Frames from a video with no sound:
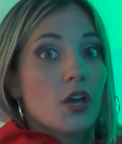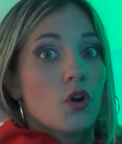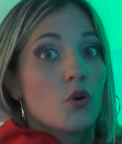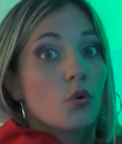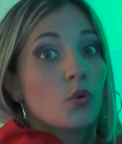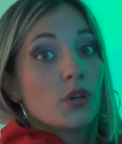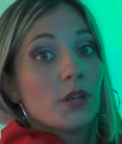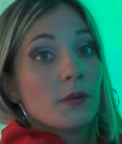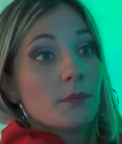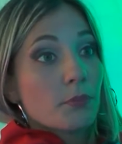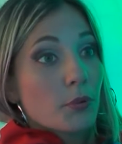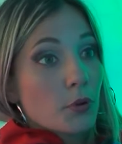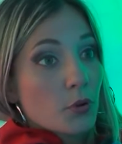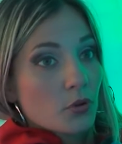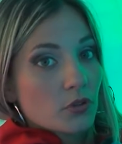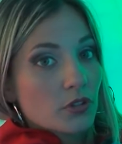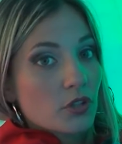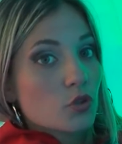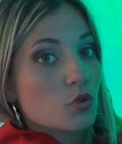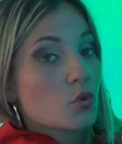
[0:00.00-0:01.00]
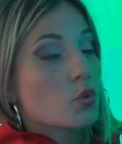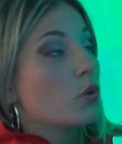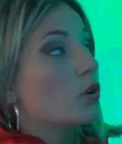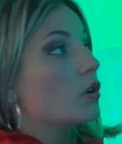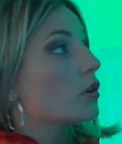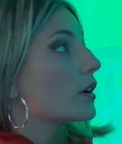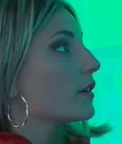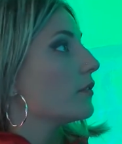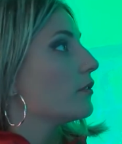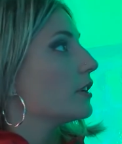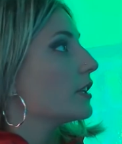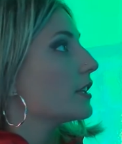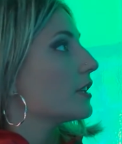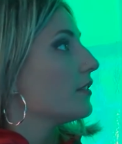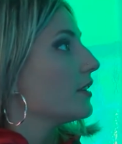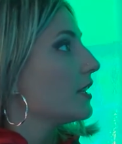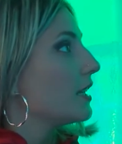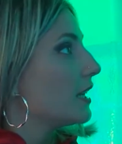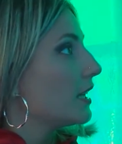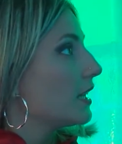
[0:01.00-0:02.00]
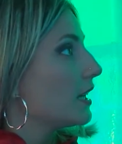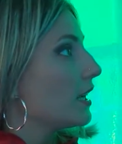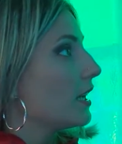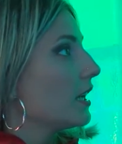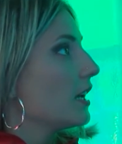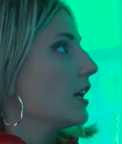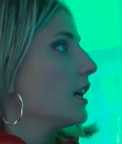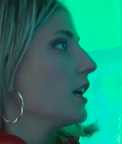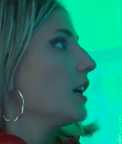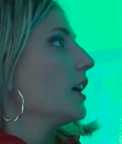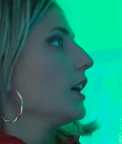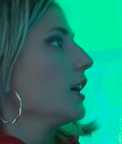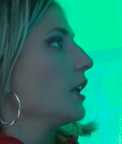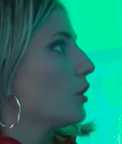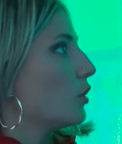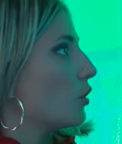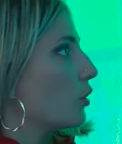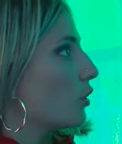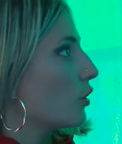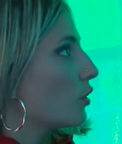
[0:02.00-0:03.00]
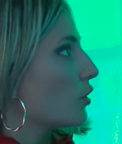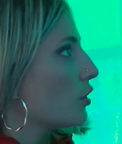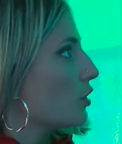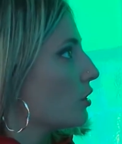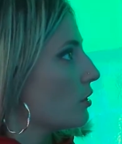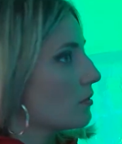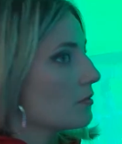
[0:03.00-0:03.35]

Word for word: un'impronta su quello che volete vedere e loro